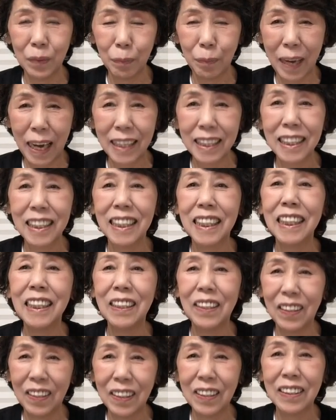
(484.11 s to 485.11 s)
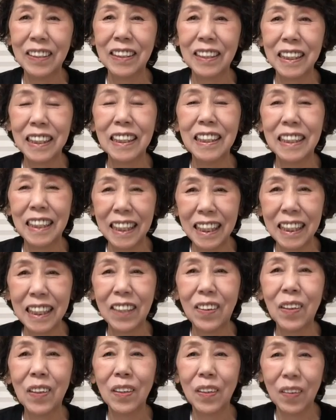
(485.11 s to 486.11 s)
まあ、次の靴に
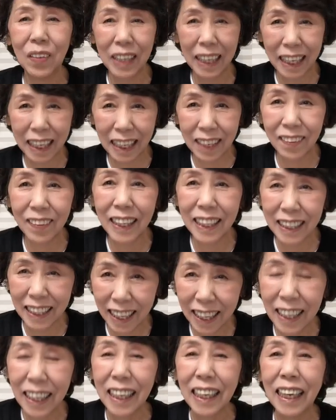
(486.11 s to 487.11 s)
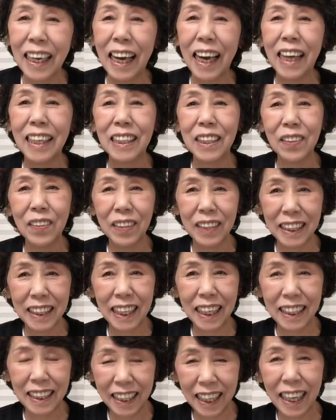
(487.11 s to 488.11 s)
ここれからはね足を入
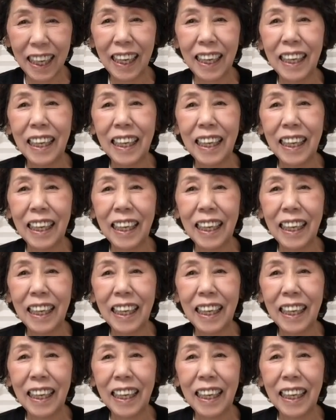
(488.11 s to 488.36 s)
れて、